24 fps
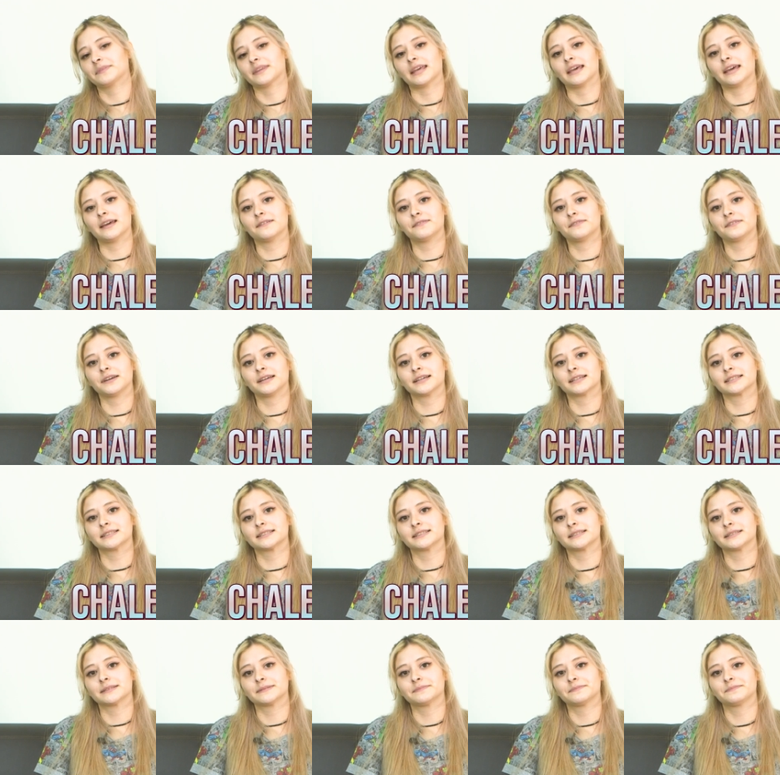
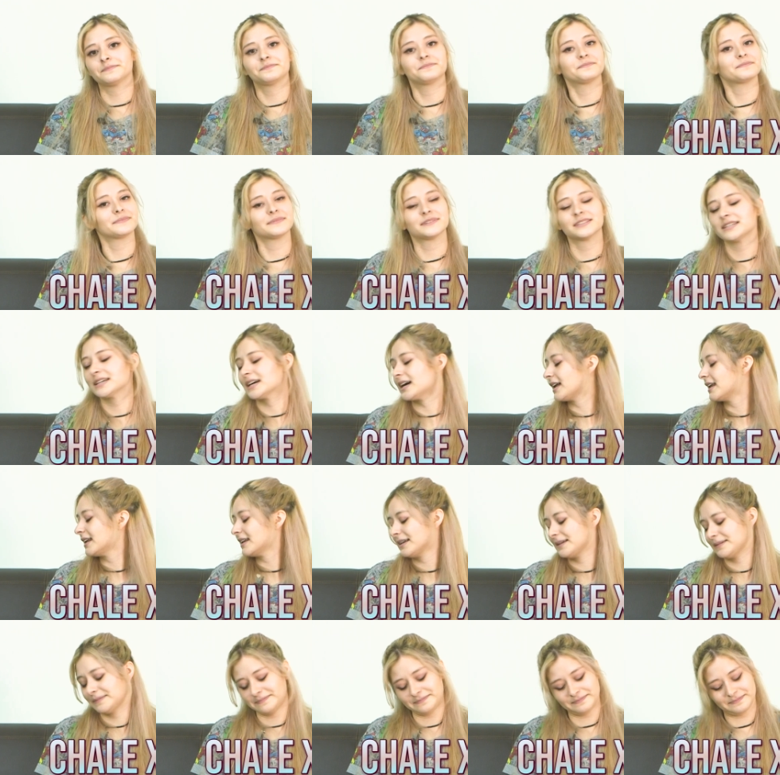FX.
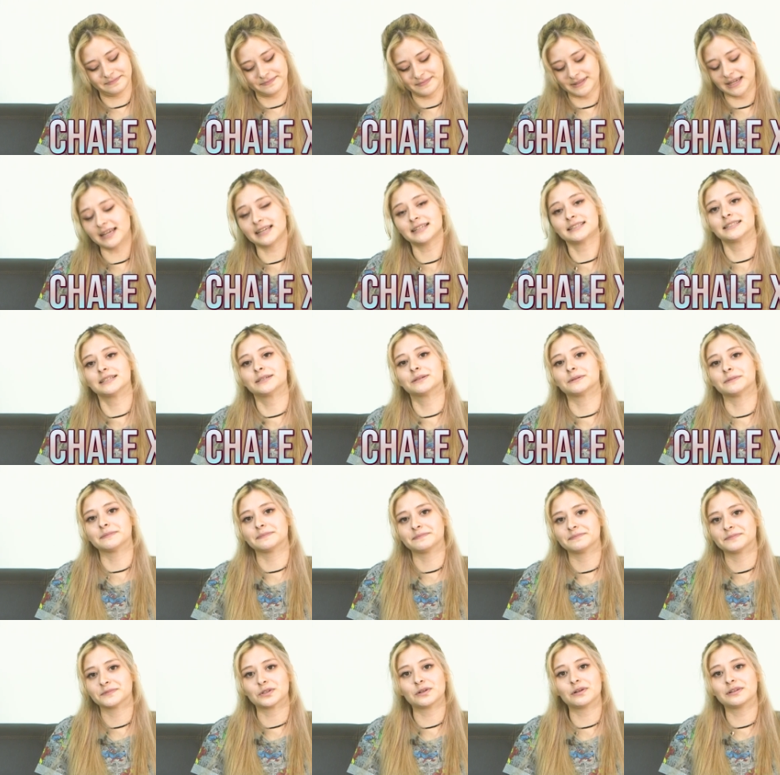¿Qué les digo?
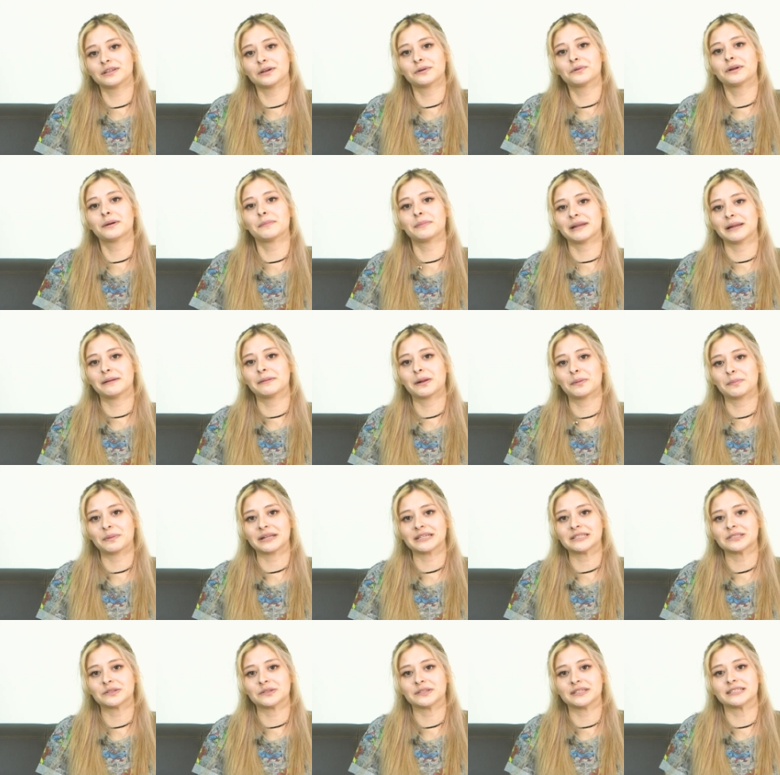Solo tengo una palabra para
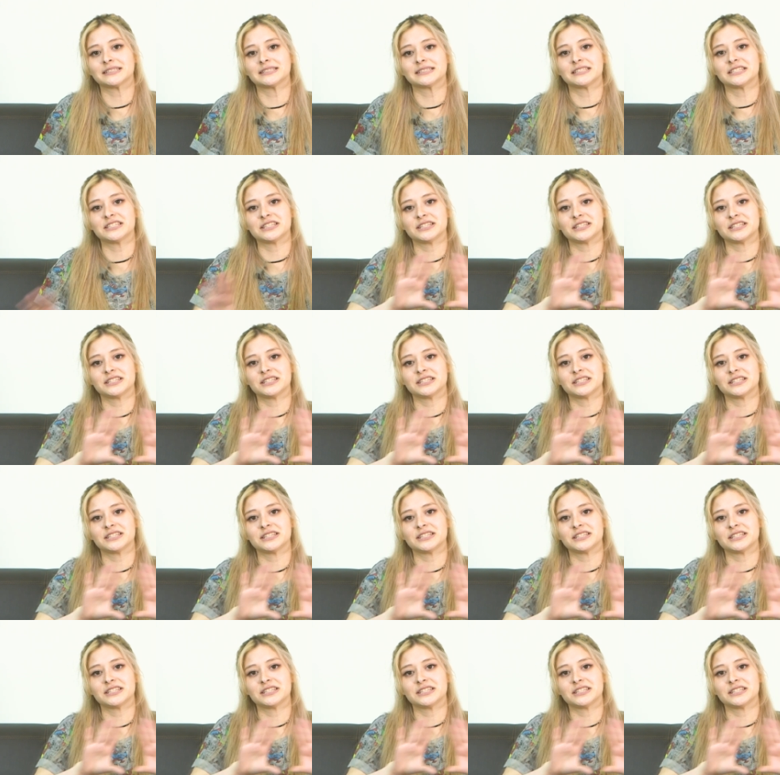esto y es